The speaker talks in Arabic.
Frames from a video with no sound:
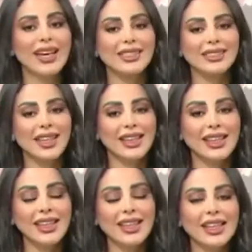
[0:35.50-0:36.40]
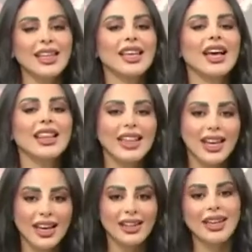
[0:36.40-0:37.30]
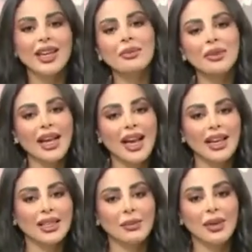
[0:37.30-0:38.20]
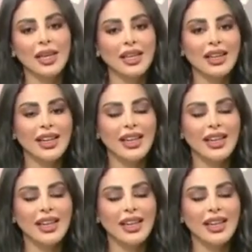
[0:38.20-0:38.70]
التغيير اللي أظهر إبداع كبير